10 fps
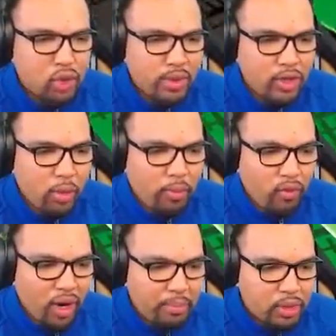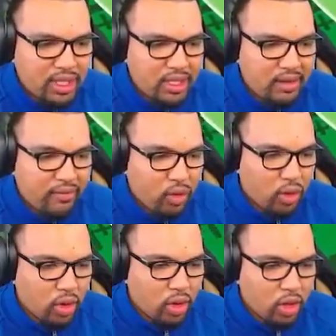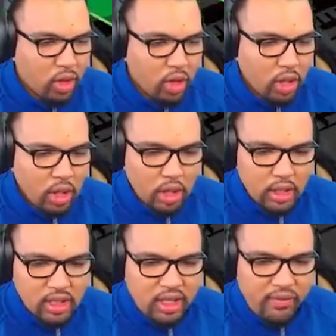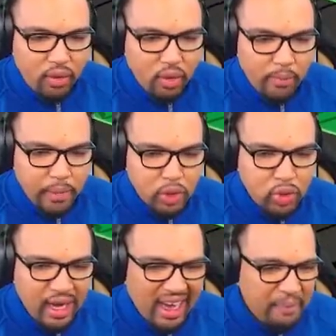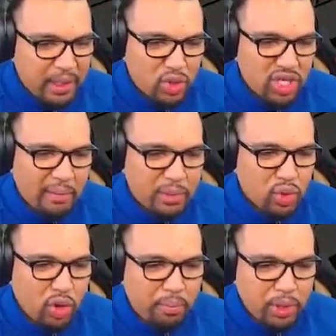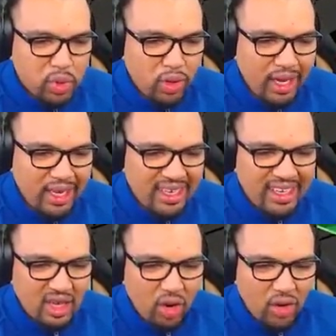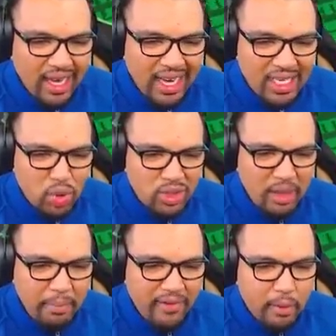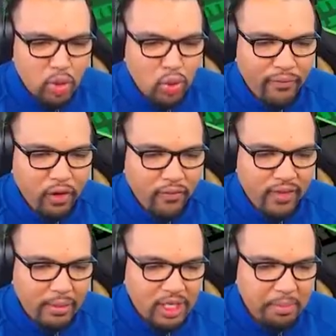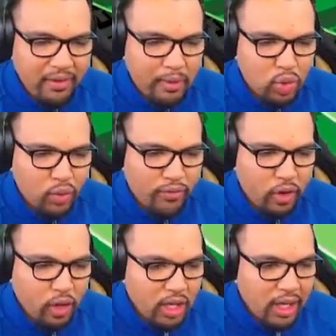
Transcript: maintenant pour voir un peu ce qu'il vaut, euh, vaut en poste d'arrière. Parce que j'ai l'impression qu'en poste 1, en création, c'est pas vraiment son fort finalement. C'est pas vraiment son fort.